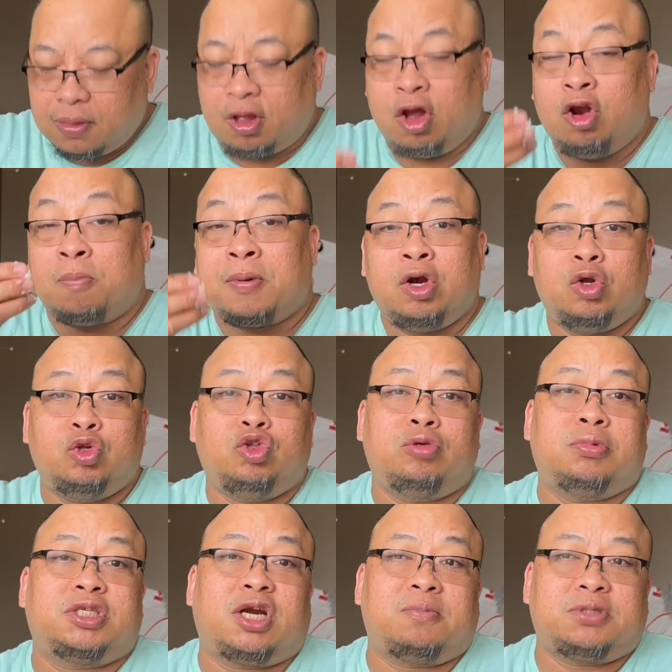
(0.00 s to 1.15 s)
na ano pangluto
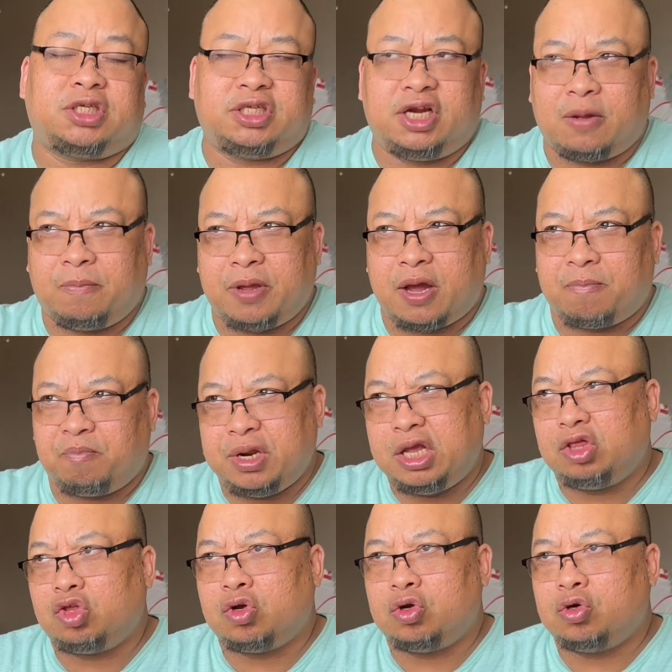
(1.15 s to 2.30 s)
masarap sa tilapia.
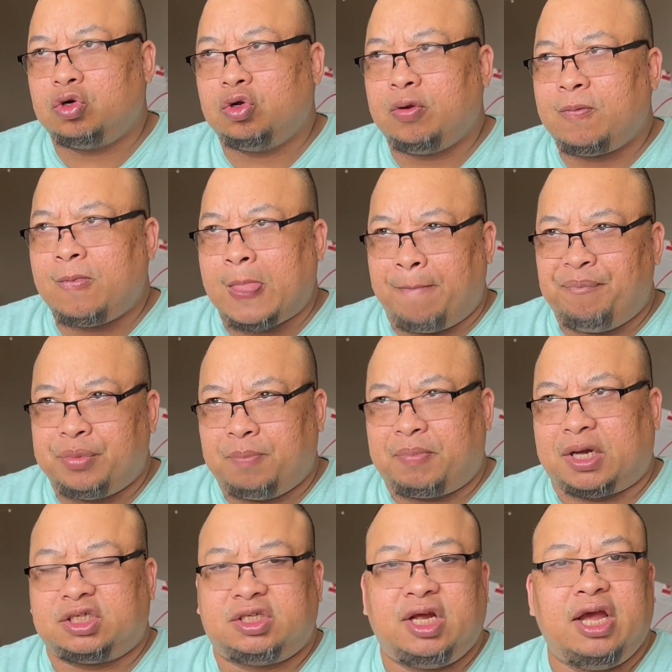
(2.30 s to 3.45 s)
Prito,
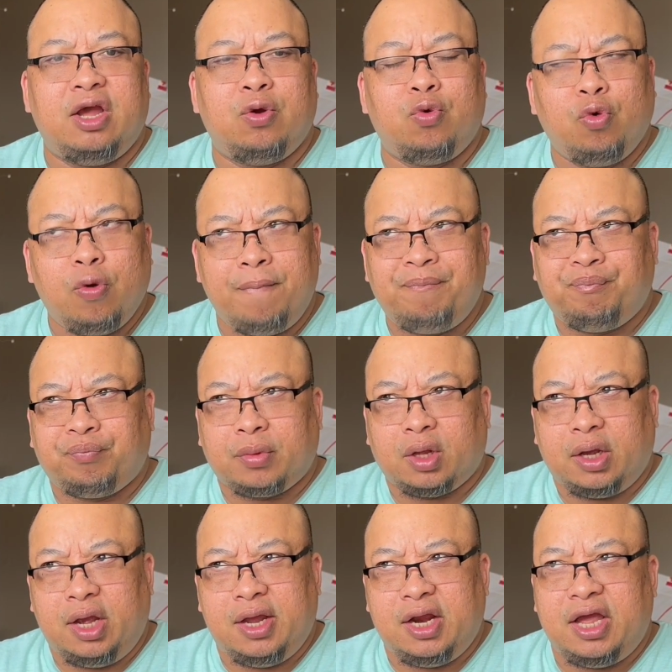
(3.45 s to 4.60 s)
paksiw,
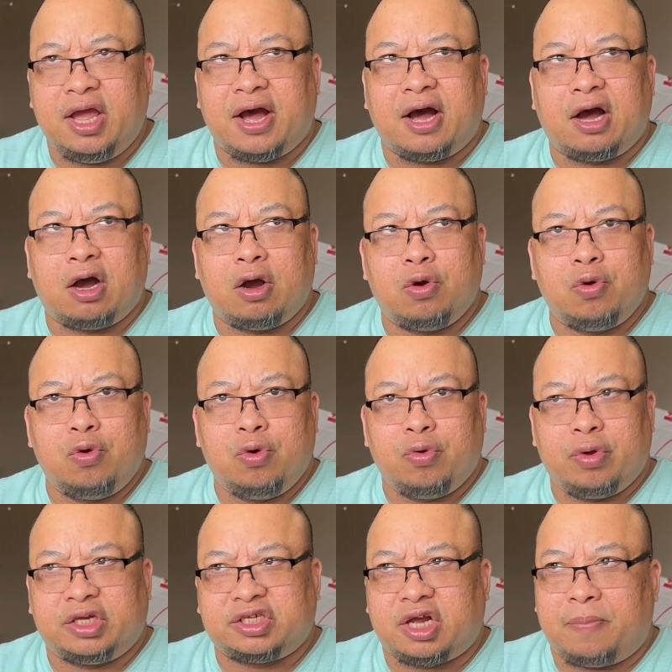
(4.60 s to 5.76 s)
inihaw,
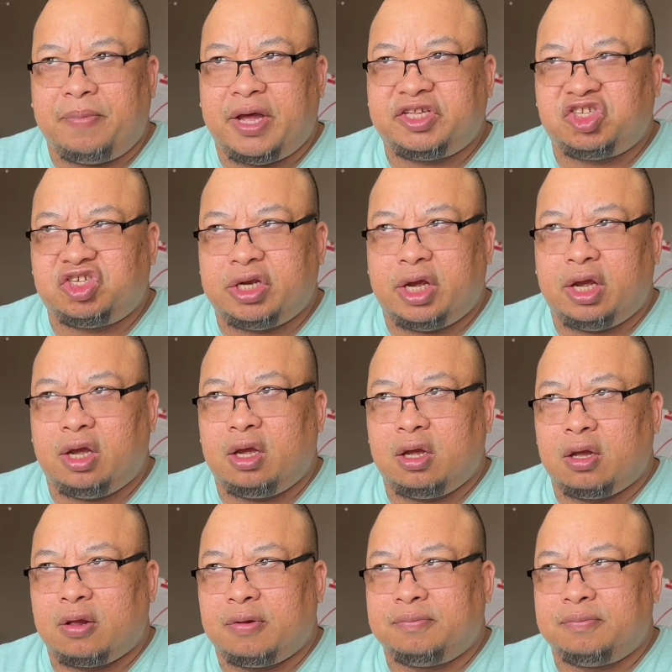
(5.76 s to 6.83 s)
escabeche,